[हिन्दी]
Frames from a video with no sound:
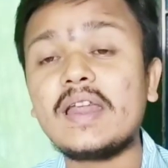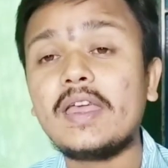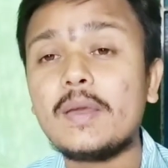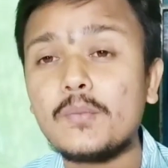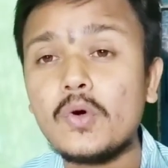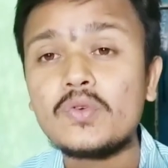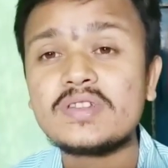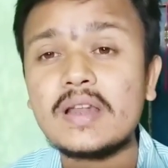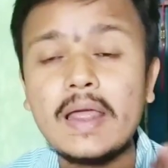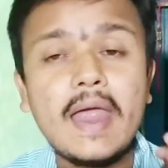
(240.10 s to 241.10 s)
आ रहे हैं
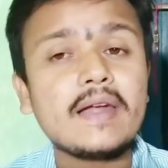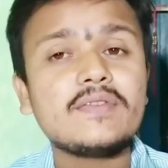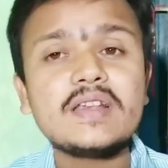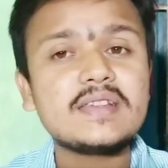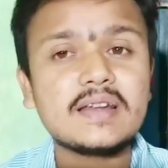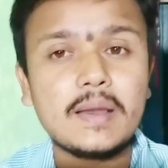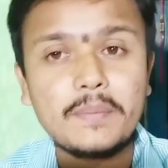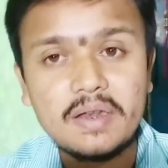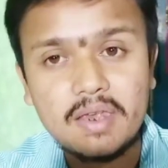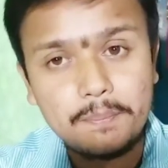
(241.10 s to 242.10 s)
बहुत सारा एड एडवाइजर
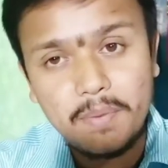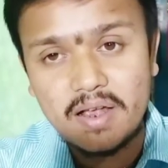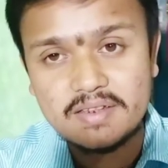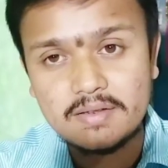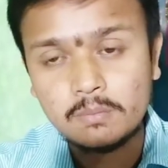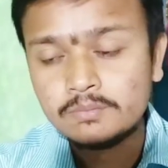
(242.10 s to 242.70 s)
कंपनी के पास